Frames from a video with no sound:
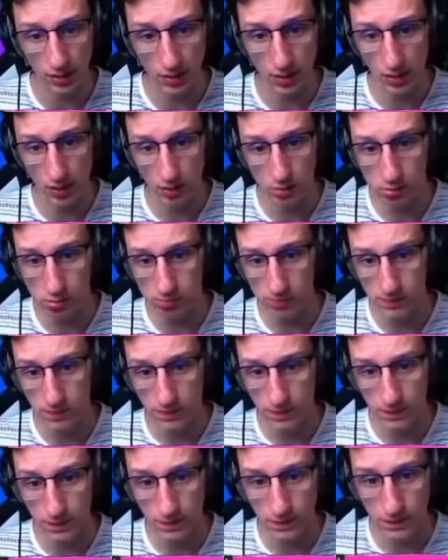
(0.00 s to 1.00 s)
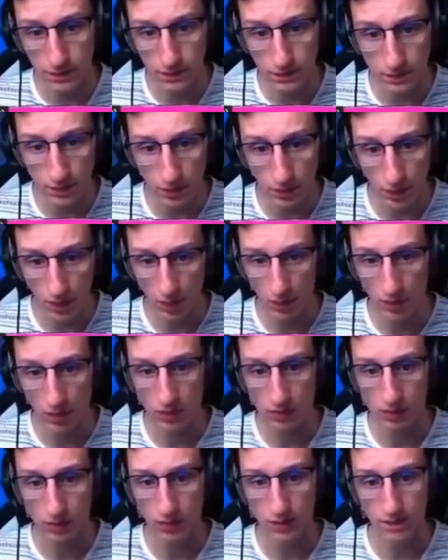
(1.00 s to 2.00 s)
rapide, c'est tellement, tellement euh,
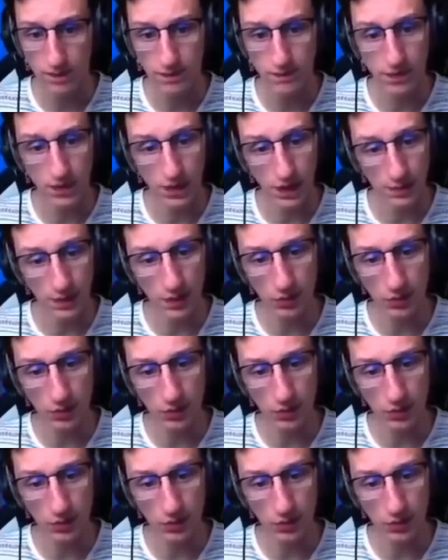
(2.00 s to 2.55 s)
trop stylé. Ouais. par